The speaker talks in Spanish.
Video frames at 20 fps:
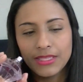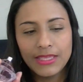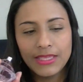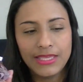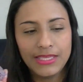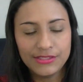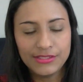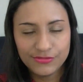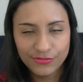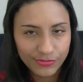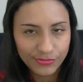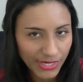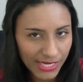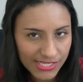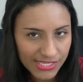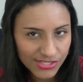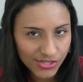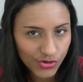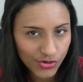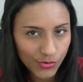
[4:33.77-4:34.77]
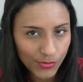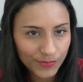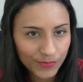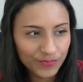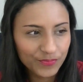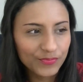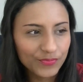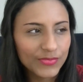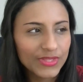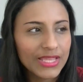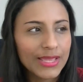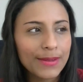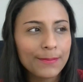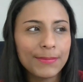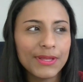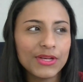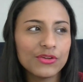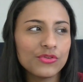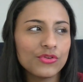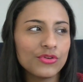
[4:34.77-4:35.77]
es fresco,
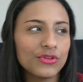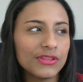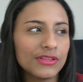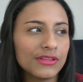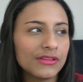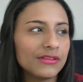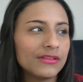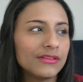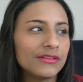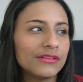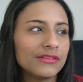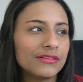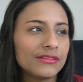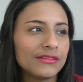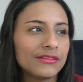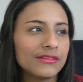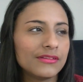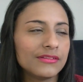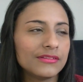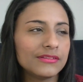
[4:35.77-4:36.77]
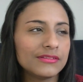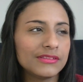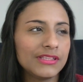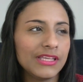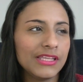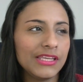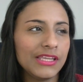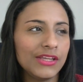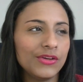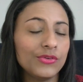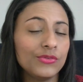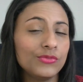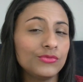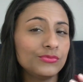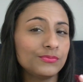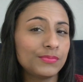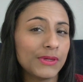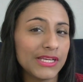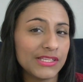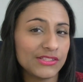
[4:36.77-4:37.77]
pero tiene
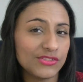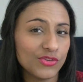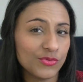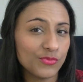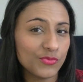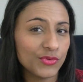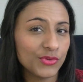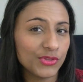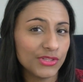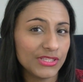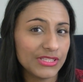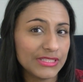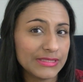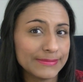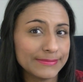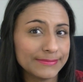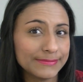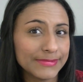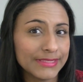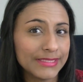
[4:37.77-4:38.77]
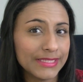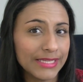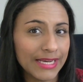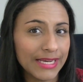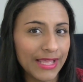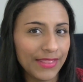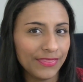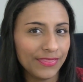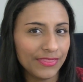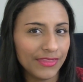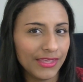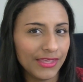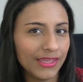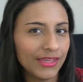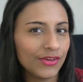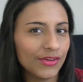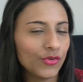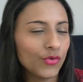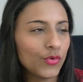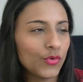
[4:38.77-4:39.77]
un parecido muy
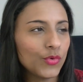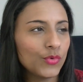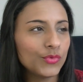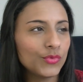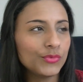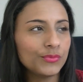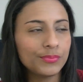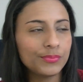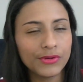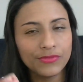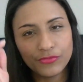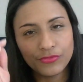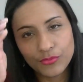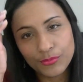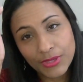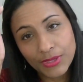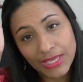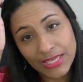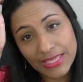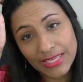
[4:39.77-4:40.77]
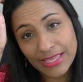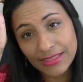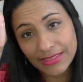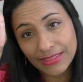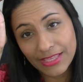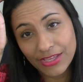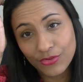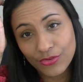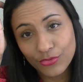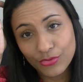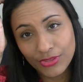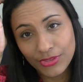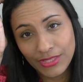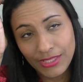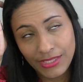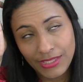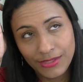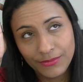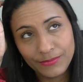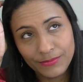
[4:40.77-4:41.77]
grande con un perfume que ya tengo
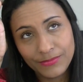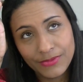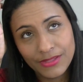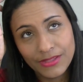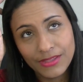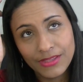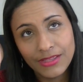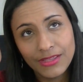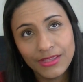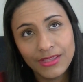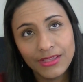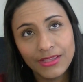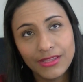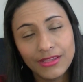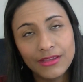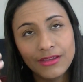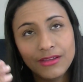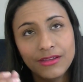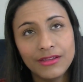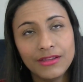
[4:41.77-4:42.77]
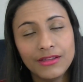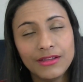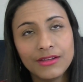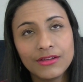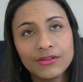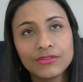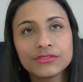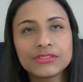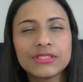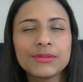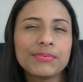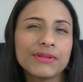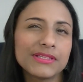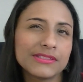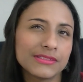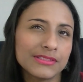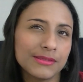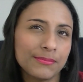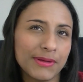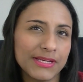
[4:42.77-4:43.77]
de... Ah, se,
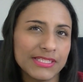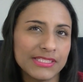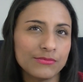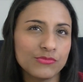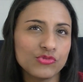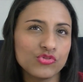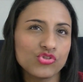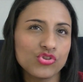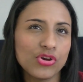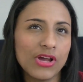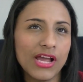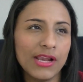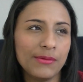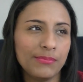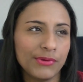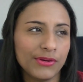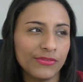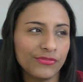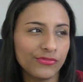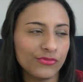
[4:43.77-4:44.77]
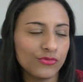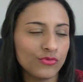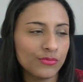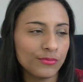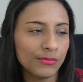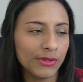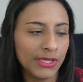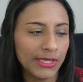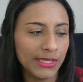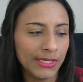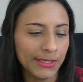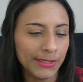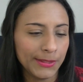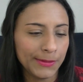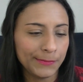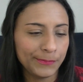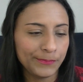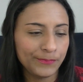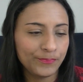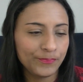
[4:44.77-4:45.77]
se, parece mucho al perfume